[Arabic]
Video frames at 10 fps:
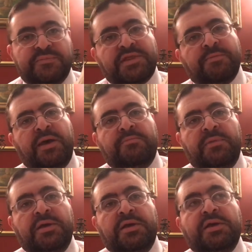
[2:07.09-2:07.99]
تمام
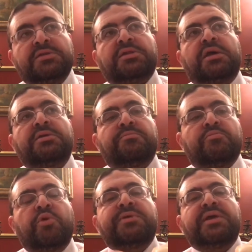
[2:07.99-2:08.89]
طيب
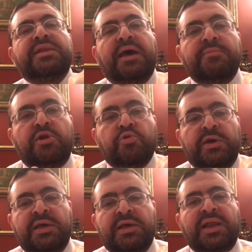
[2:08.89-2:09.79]
ممكن نعمل له
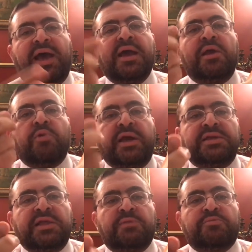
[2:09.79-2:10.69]
ايه الحاجه
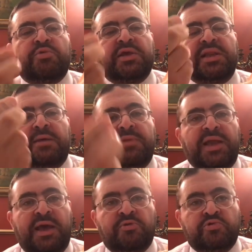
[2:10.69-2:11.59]
الوحيده اللي ممكن
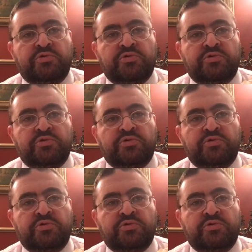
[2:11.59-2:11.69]
نعملها له